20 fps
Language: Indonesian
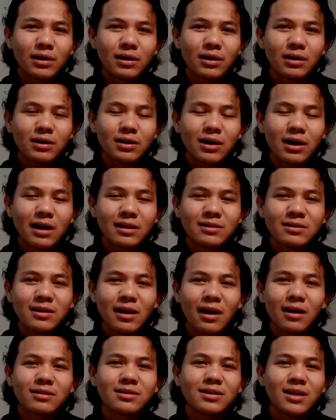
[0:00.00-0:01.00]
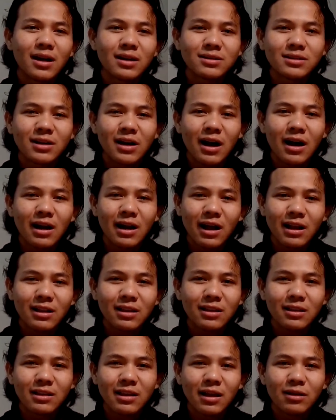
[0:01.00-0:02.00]
kekasihnya yang sedang sekarat
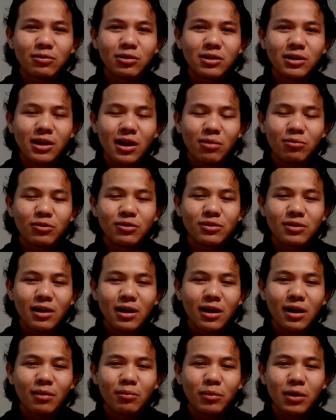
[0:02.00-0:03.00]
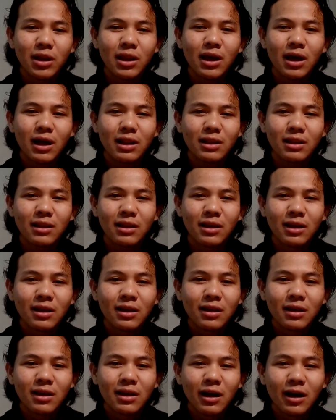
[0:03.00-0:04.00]
dan dia bisa melihat
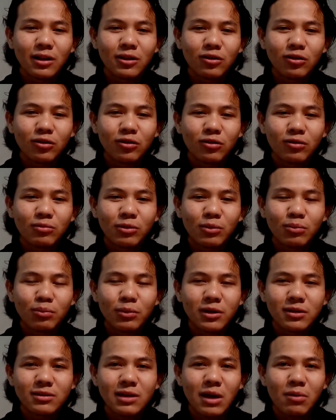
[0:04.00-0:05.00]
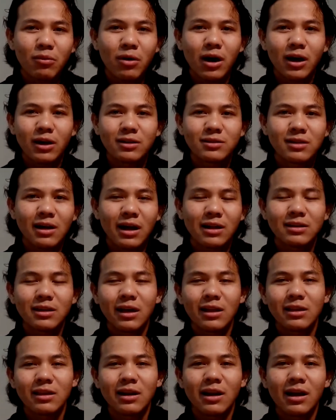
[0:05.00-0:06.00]
atau membersamai
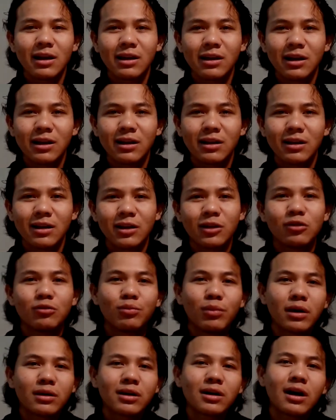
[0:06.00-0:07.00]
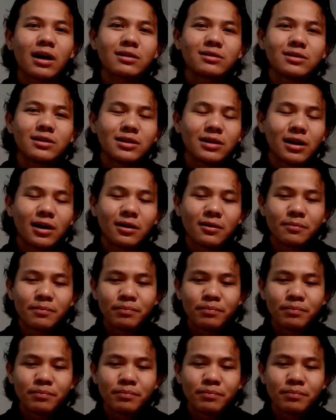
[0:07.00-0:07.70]
saat-saat terakhir kehidupan kekasihnya.